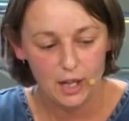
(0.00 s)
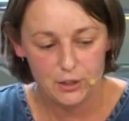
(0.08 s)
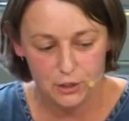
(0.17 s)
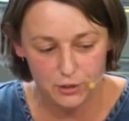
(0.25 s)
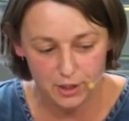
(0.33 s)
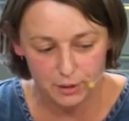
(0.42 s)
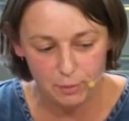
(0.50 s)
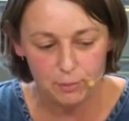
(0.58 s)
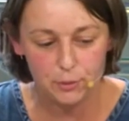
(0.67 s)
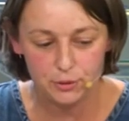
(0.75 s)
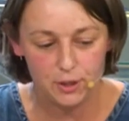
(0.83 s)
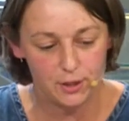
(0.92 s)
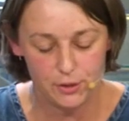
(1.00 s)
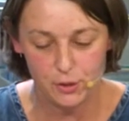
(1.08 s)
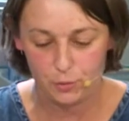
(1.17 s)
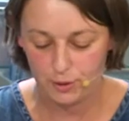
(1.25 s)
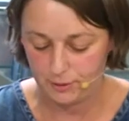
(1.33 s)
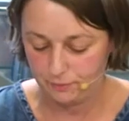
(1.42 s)
Książka Gdybym był
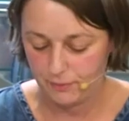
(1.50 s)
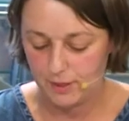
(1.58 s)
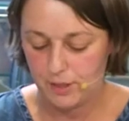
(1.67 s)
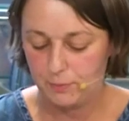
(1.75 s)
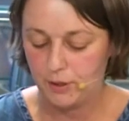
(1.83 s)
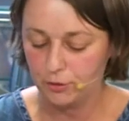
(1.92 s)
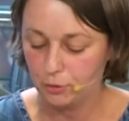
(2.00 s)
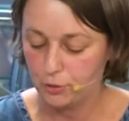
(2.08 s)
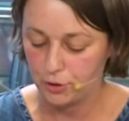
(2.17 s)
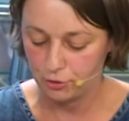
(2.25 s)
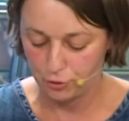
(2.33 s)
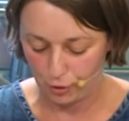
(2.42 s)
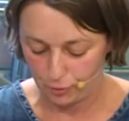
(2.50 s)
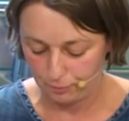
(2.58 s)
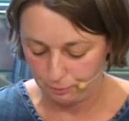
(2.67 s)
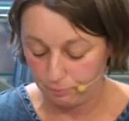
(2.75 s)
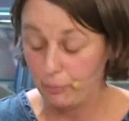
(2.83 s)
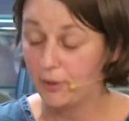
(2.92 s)
dorosły jest piękną
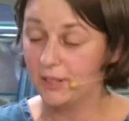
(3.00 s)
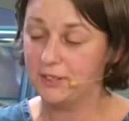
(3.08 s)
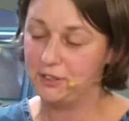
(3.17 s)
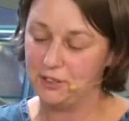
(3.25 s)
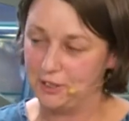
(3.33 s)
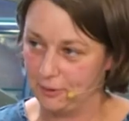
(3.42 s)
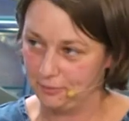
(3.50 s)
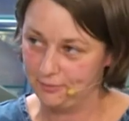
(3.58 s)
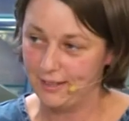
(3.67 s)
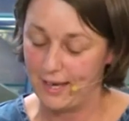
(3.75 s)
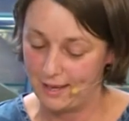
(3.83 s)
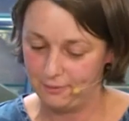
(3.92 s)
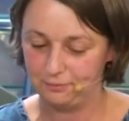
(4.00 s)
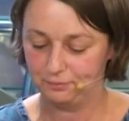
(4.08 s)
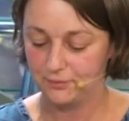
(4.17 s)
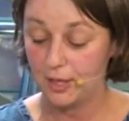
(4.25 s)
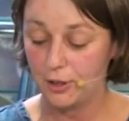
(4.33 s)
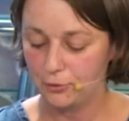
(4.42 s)
książką, poradnikiem dla
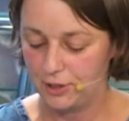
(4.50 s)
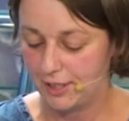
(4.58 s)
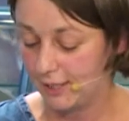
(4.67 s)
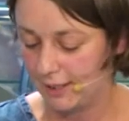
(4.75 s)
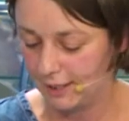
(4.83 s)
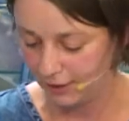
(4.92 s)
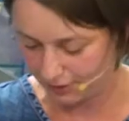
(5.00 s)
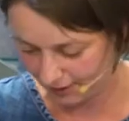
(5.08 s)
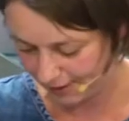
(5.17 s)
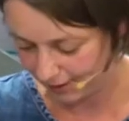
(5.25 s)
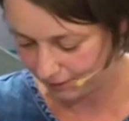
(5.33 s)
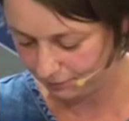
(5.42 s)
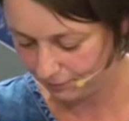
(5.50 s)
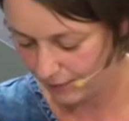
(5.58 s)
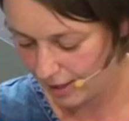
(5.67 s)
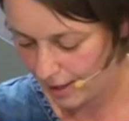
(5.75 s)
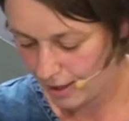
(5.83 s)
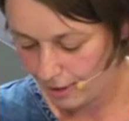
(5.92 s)
rodzica i dla dziecka.
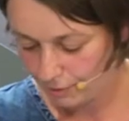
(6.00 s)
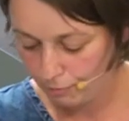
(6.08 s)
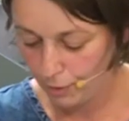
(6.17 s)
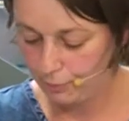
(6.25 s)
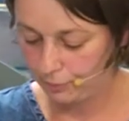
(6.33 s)
Aha, bo...